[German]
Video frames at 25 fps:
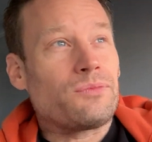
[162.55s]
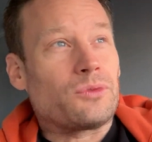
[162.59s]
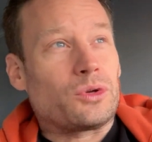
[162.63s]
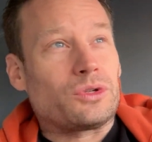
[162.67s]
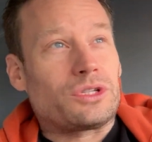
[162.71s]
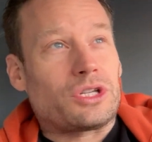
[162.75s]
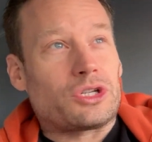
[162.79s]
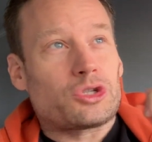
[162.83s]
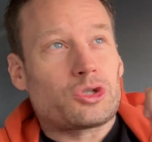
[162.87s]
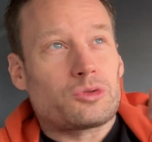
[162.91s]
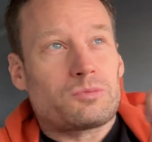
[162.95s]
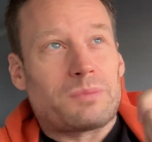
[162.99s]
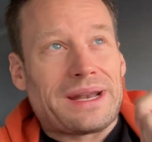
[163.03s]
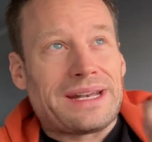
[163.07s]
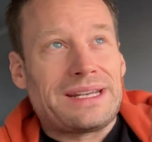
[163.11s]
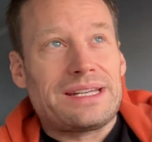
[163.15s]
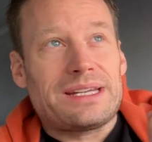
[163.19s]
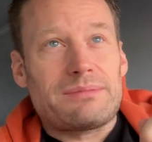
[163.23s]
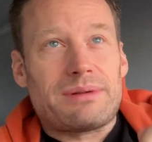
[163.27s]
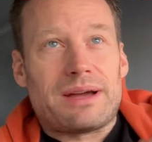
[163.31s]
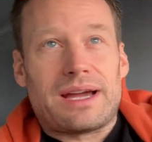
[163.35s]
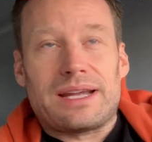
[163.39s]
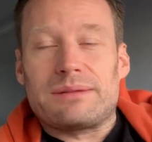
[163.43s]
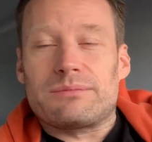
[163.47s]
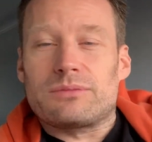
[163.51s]
Und das
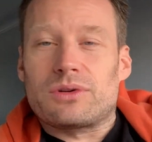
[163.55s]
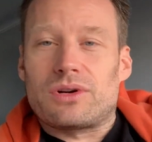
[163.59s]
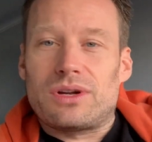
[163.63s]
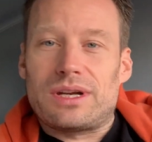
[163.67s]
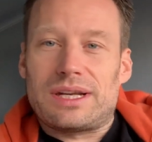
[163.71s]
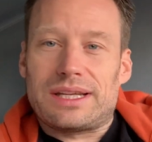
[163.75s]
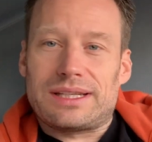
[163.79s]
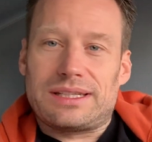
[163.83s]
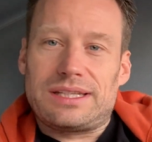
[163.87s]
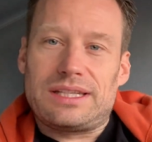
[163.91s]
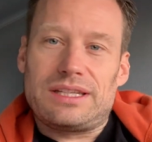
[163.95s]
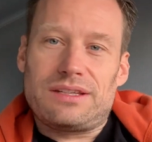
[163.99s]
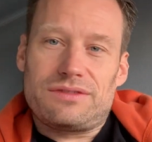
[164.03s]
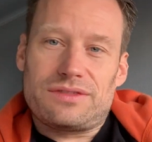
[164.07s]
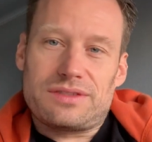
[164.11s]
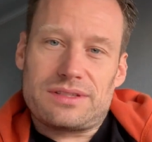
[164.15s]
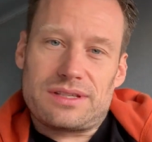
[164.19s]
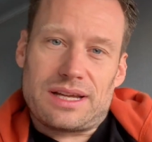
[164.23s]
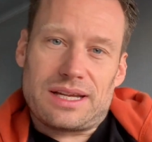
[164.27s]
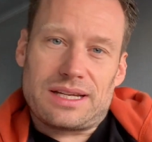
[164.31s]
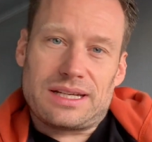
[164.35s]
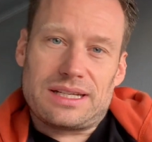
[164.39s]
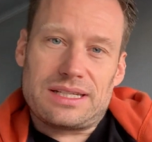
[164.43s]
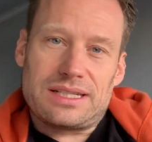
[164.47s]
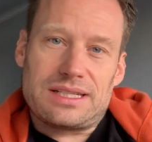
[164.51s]
Spannende bei einem Kollektiv ist
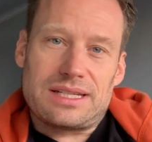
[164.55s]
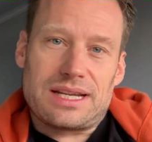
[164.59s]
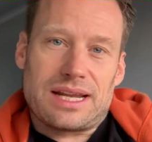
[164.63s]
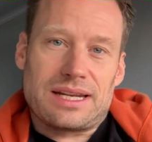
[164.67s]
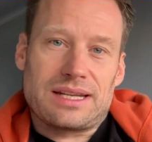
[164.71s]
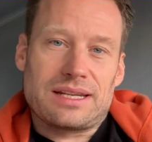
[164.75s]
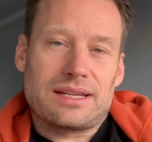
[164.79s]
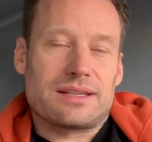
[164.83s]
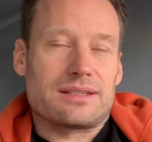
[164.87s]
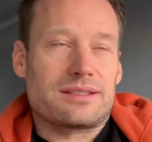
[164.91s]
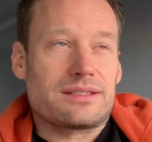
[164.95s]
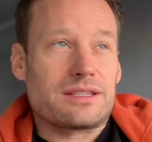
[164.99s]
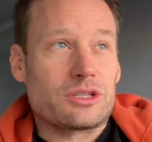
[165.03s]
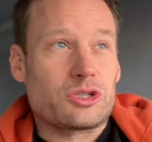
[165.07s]
eigentlich ein anderes.